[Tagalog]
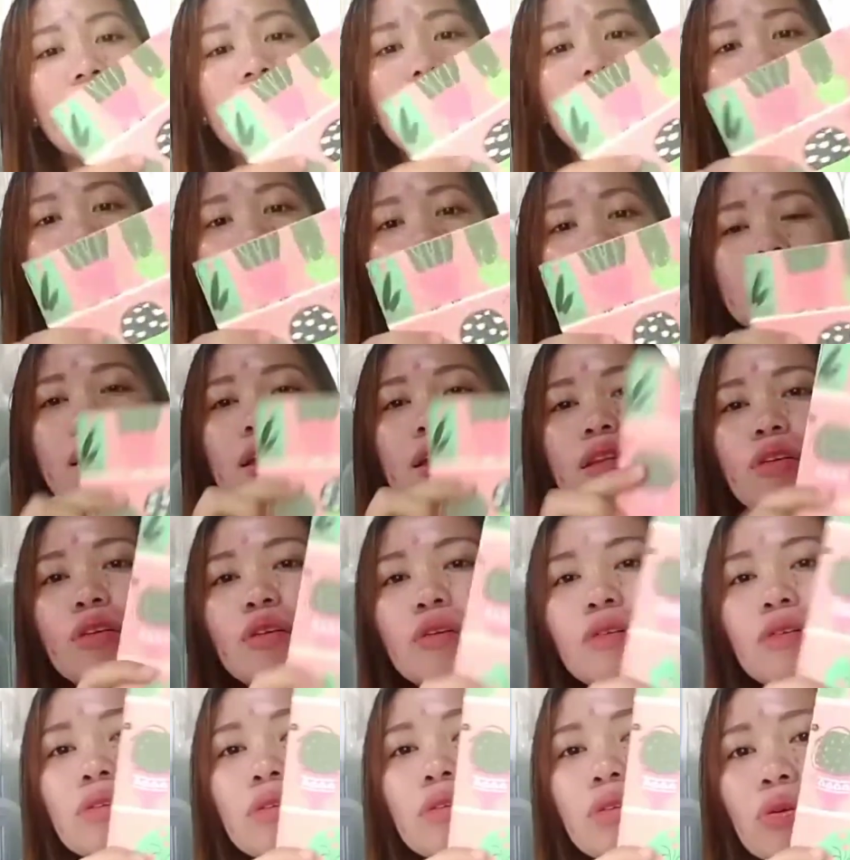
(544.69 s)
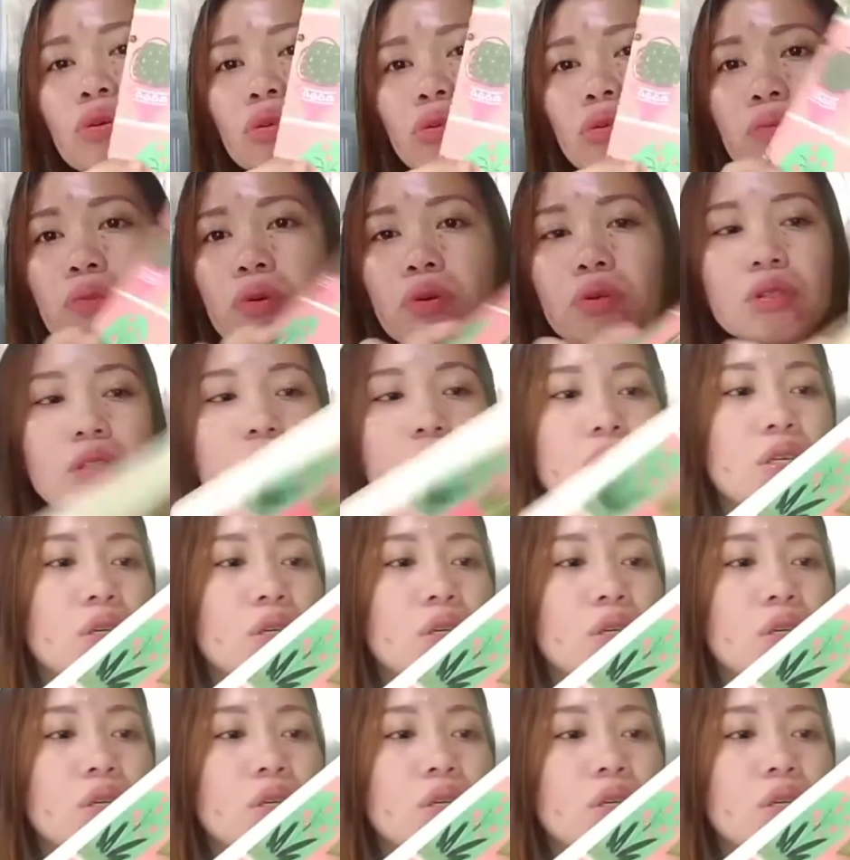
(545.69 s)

And itong notebook na